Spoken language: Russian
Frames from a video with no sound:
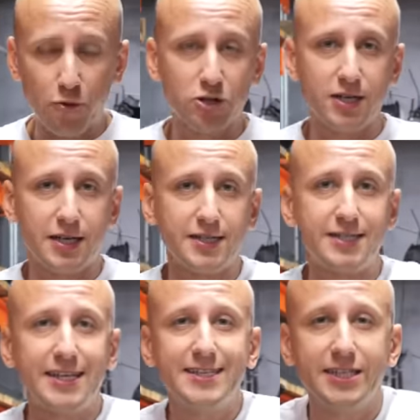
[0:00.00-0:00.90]
можно
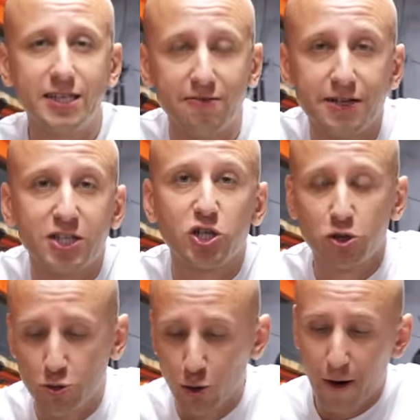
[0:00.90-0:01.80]
констатировать,
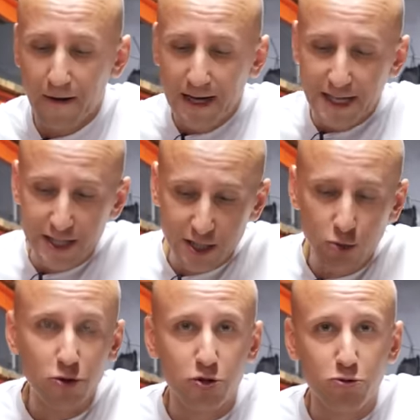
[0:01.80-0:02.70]
что
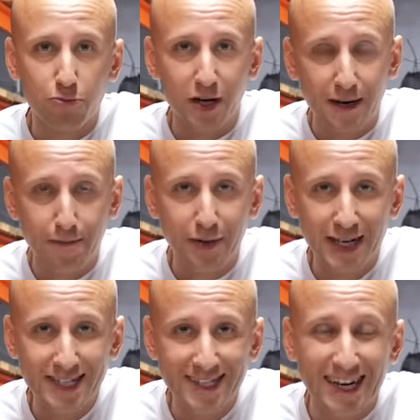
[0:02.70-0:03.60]
износ
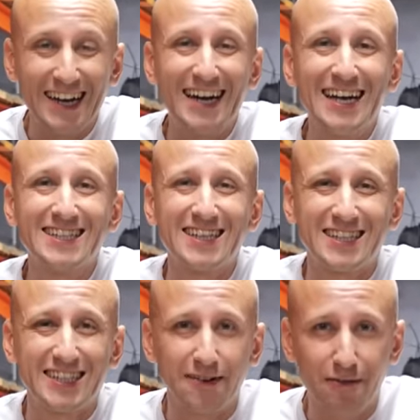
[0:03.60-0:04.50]
турбокомпрессора –
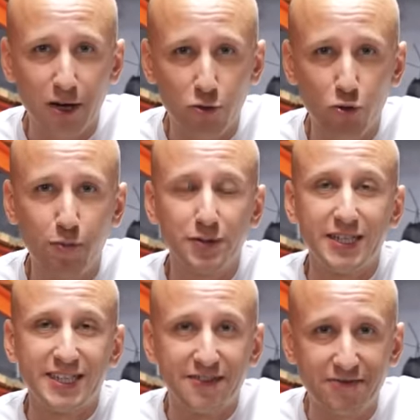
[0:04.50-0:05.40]
это
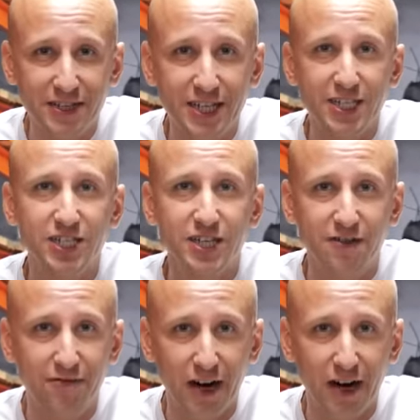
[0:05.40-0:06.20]
совокупность внешних